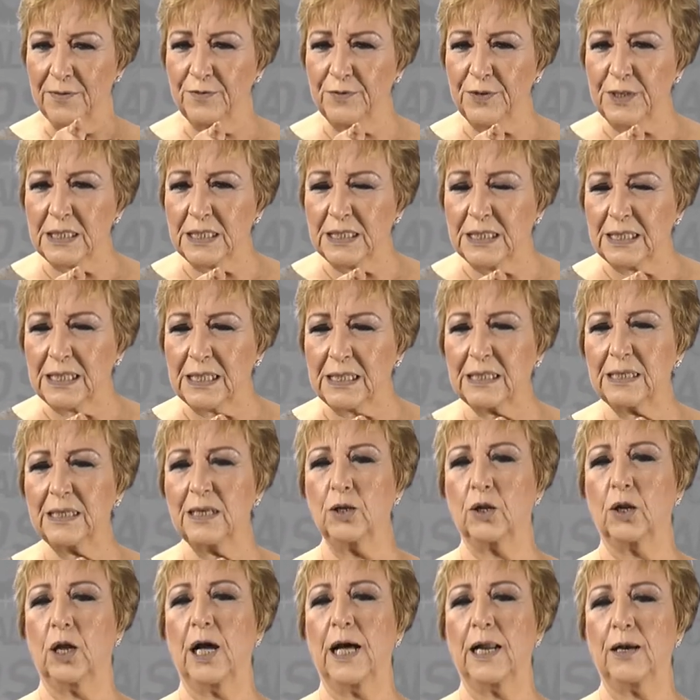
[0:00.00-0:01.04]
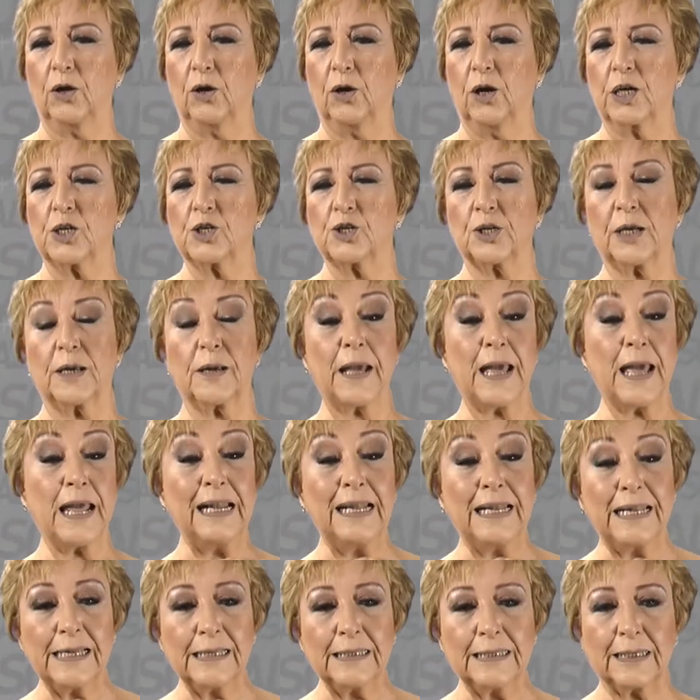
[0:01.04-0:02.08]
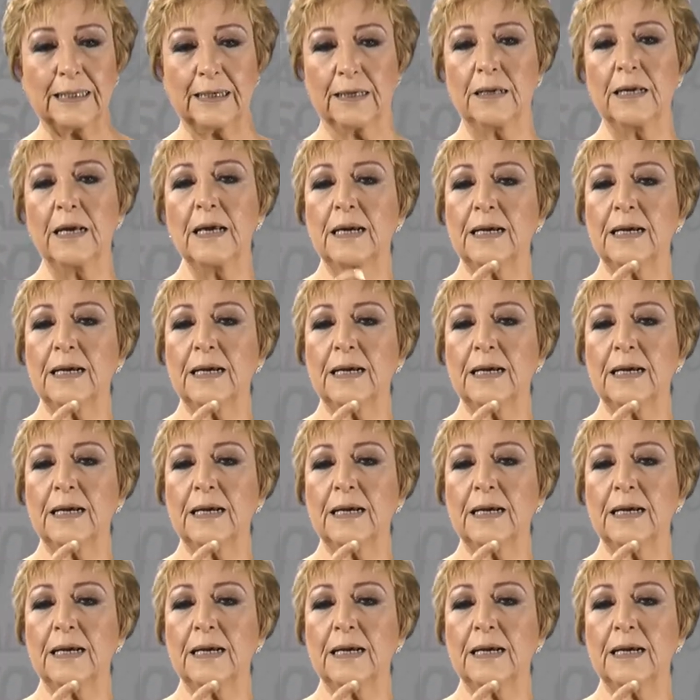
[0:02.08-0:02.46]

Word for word: Visite lá a loja, é linda.